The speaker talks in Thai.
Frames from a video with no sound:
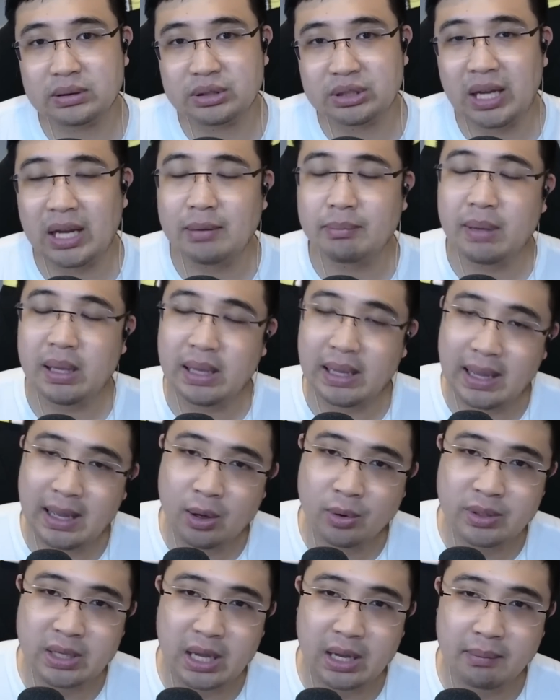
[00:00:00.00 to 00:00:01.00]
ซัดไม่เข้า
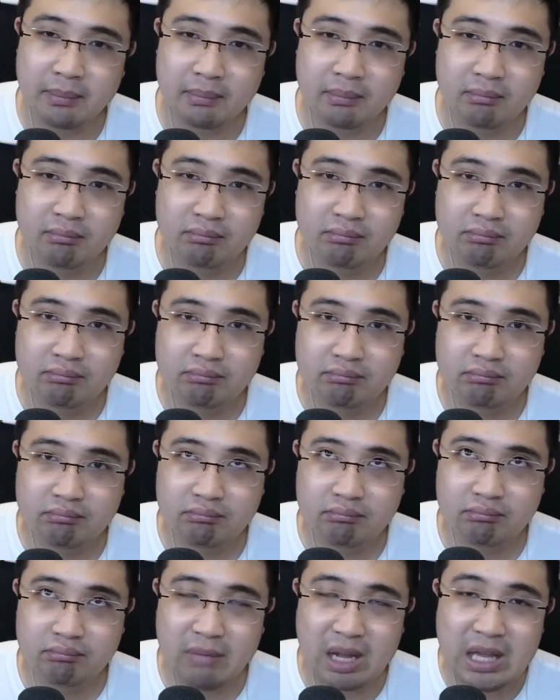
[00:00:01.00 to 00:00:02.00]
ยัง
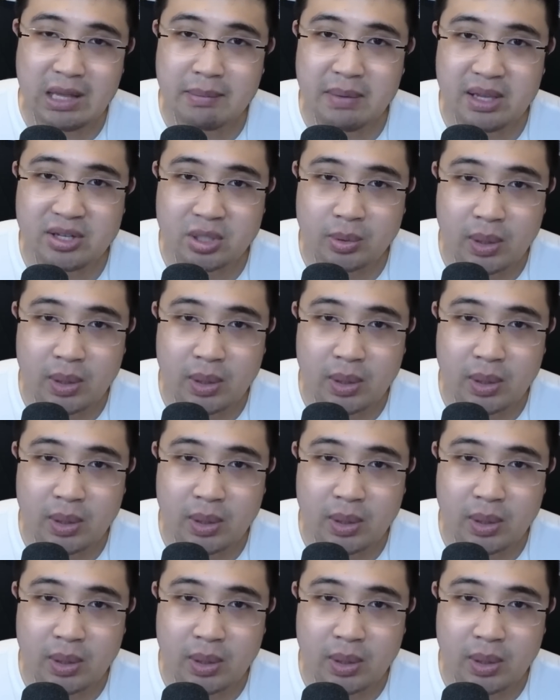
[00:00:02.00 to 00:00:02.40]
ไม่มีจังหวะ